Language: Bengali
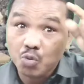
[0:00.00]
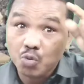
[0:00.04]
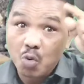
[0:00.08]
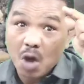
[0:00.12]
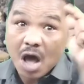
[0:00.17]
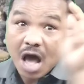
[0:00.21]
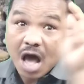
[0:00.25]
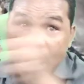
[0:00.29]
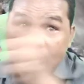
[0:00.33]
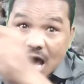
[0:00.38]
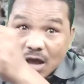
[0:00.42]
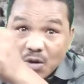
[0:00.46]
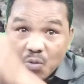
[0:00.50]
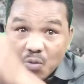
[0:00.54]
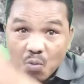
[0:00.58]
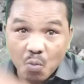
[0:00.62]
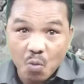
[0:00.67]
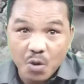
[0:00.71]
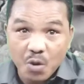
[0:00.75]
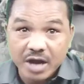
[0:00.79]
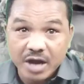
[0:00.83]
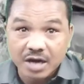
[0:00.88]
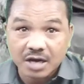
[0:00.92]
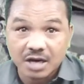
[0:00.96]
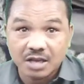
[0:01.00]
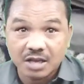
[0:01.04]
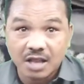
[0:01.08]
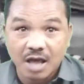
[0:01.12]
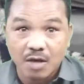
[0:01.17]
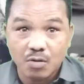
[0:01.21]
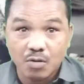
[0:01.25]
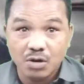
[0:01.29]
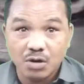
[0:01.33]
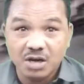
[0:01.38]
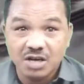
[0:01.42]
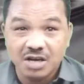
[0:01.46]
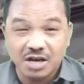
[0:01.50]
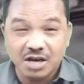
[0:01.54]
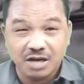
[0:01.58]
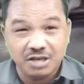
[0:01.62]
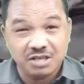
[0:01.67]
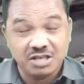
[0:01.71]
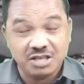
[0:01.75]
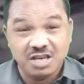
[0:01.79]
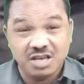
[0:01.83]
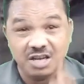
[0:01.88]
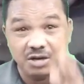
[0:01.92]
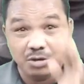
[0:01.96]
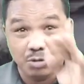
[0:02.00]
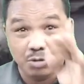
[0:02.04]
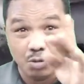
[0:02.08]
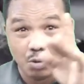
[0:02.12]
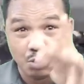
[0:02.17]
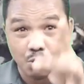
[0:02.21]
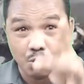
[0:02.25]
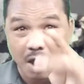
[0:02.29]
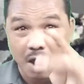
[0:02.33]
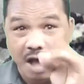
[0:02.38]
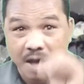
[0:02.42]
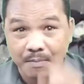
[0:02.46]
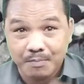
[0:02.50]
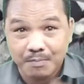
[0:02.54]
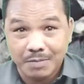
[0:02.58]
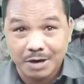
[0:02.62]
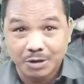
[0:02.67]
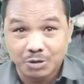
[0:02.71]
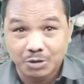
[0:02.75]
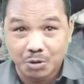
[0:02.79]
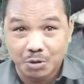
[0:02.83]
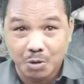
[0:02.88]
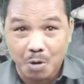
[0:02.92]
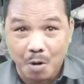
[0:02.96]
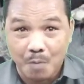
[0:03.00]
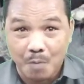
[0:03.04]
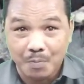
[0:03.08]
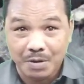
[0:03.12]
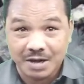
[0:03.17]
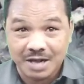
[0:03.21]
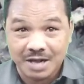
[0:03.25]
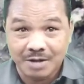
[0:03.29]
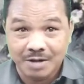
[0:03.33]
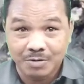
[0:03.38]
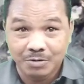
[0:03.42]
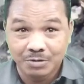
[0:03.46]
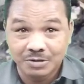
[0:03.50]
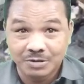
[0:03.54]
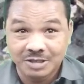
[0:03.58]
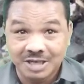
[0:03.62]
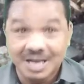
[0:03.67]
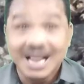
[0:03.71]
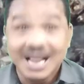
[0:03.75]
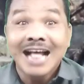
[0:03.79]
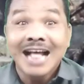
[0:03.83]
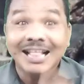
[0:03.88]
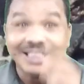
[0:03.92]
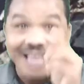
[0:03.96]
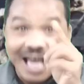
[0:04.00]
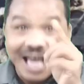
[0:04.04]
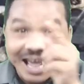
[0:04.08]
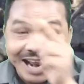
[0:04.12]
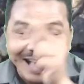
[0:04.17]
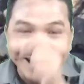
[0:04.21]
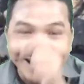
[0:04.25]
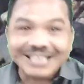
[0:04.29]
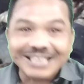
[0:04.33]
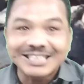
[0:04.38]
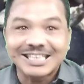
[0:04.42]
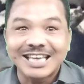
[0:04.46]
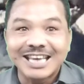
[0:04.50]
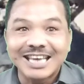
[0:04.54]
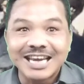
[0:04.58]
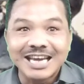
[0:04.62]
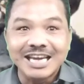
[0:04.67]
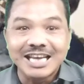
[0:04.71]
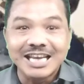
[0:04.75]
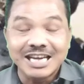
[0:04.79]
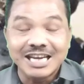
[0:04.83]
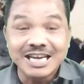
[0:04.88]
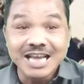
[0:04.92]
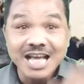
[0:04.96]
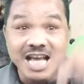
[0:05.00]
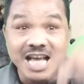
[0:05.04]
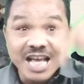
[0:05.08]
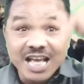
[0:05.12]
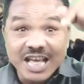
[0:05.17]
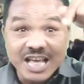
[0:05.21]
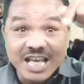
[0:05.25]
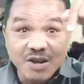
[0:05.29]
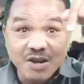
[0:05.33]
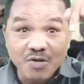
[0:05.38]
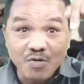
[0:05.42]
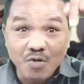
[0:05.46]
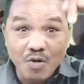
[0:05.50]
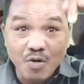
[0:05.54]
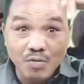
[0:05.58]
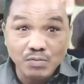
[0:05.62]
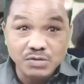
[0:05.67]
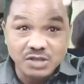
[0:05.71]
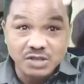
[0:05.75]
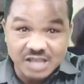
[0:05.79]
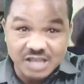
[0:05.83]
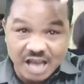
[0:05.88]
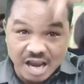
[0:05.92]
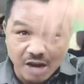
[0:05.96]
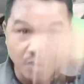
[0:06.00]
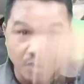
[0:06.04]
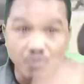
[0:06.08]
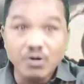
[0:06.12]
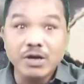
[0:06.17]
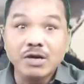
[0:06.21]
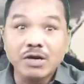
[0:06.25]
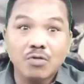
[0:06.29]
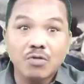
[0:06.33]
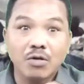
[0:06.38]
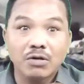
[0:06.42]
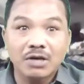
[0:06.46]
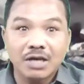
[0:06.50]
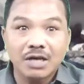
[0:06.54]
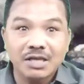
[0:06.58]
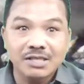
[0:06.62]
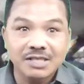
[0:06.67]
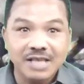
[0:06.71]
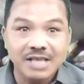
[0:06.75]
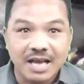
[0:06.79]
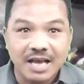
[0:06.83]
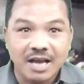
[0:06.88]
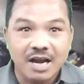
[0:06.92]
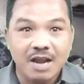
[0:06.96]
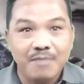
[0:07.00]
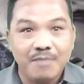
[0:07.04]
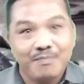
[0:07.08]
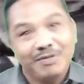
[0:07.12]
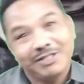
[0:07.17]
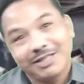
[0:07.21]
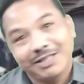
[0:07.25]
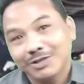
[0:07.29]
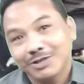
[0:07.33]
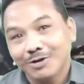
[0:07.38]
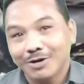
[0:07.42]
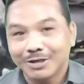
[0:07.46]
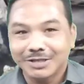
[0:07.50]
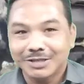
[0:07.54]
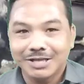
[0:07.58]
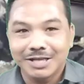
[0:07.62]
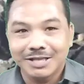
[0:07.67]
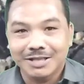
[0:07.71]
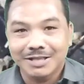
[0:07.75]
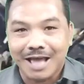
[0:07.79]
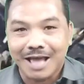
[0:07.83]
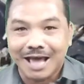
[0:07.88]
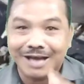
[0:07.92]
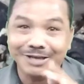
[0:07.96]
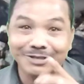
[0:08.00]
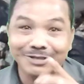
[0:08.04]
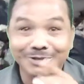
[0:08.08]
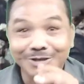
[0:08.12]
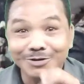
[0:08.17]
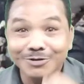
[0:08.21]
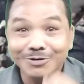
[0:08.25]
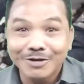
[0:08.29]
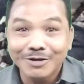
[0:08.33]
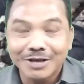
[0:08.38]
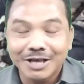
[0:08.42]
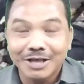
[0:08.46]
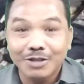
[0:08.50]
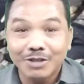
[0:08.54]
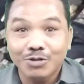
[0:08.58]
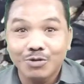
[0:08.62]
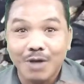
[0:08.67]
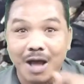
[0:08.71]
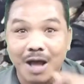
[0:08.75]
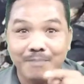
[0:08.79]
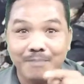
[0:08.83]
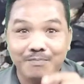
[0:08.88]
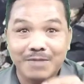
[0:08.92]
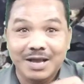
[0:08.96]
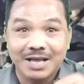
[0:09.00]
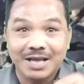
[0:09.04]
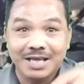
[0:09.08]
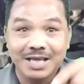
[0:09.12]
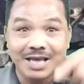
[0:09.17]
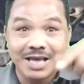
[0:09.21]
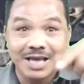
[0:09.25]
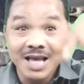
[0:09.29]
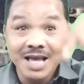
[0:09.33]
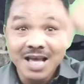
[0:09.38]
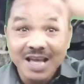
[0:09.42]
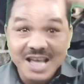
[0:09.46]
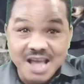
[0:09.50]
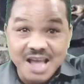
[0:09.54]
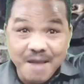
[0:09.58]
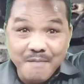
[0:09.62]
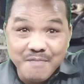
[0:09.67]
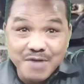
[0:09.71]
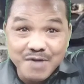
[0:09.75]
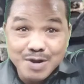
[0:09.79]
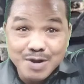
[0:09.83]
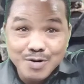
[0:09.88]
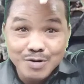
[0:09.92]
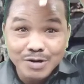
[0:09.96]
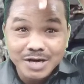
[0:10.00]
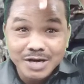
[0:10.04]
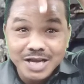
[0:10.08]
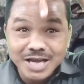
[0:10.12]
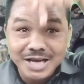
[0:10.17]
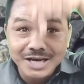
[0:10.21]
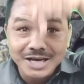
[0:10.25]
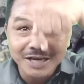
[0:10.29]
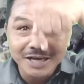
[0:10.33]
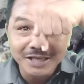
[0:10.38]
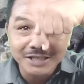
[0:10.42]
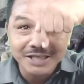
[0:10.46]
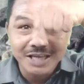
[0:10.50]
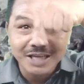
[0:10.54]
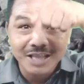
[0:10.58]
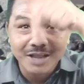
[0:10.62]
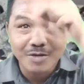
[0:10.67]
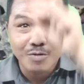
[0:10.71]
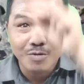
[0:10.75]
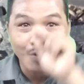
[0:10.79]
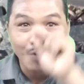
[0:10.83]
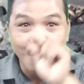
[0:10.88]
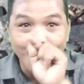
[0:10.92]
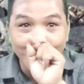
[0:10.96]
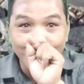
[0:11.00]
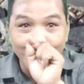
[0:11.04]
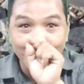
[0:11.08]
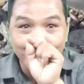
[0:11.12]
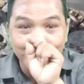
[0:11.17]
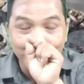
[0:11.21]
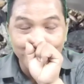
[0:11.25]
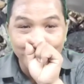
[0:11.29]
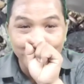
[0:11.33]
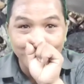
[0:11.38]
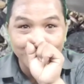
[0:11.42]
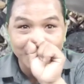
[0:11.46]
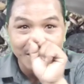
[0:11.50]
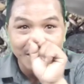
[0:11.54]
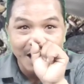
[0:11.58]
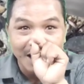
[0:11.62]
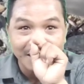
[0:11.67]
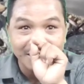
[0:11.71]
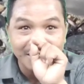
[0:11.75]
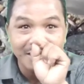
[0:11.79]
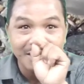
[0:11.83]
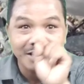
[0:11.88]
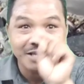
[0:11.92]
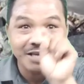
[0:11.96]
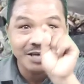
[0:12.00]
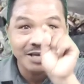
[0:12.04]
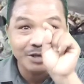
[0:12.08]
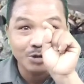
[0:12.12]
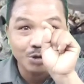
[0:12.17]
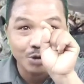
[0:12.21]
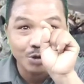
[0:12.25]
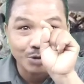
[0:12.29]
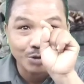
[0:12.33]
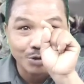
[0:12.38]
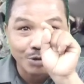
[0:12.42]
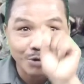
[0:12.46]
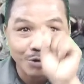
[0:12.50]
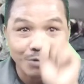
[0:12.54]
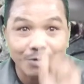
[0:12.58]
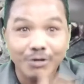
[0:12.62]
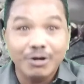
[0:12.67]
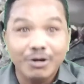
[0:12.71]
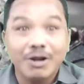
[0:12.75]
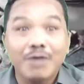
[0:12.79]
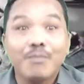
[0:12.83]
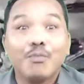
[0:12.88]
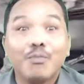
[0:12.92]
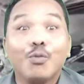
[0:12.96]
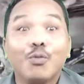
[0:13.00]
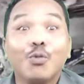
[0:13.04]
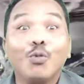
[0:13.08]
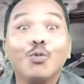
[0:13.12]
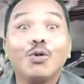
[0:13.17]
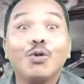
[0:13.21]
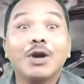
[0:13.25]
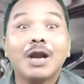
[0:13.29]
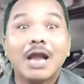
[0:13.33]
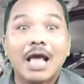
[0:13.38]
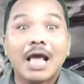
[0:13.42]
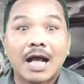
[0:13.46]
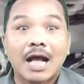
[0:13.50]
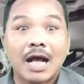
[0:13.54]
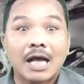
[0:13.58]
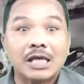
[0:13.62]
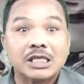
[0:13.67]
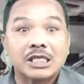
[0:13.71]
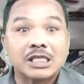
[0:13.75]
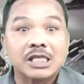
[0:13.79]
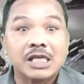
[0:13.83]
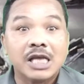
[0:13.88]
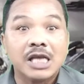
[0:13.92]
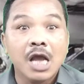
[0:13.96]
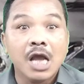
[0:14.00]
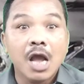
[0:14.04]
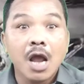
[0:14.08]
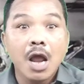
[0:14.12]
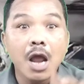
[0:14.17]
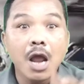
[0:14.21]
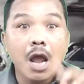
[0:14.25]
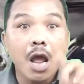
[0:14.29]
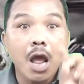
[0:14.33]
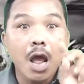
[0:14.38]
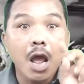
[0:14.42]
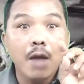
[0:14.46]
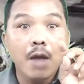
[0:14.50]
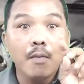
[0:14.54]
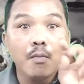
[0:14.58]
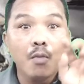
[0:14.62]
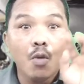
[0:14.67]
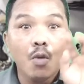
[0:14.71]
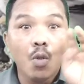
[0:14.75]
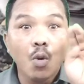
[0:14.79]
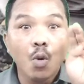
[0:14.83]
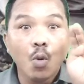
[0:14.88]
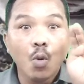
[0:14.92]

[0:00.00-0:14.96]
কিন্তু আরও কয়েকটা দারুণ ইন্টারেস্টিং তথ্য আপনার জন্য অপেক্ষা করছে তার আগে জেনে নিন এইরকম জেনুইন কন্টেন্ট যে এখানে পেতে চলেছেন তার জন্য কিন্তু আপনাকে এই ভিডিও ঠিক নিচে দেখুন অল্প ডান দিকে ছোট্ট করে মোর লেখা আছে এম